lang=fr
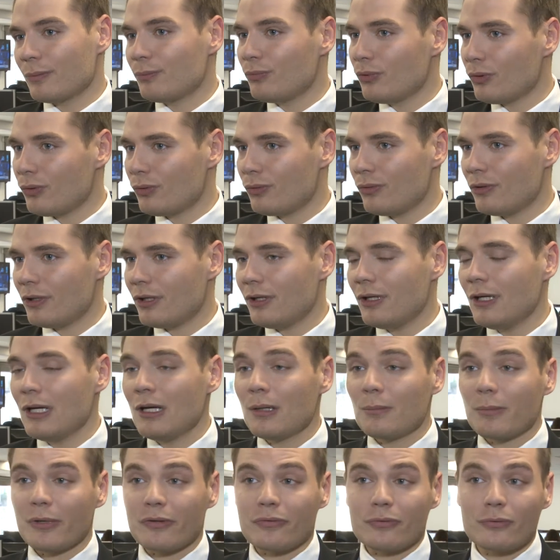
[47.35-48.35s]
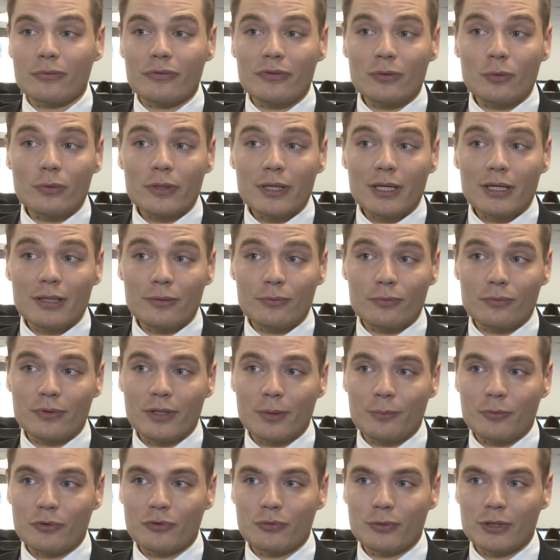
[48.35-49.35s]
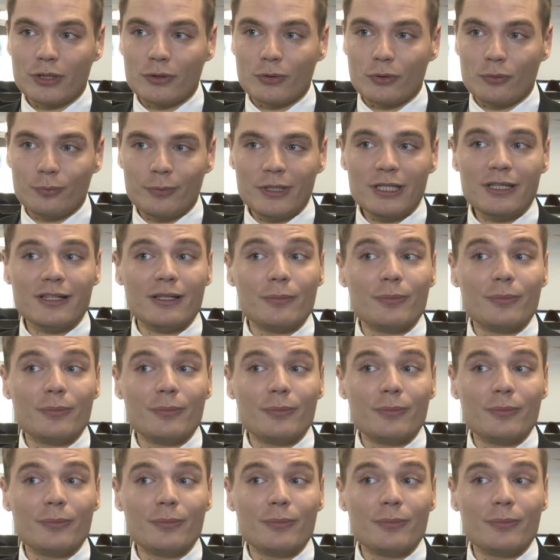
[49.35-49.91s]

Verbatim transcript: Pourquoi Parce que si on regarde les fondamentaux économiques,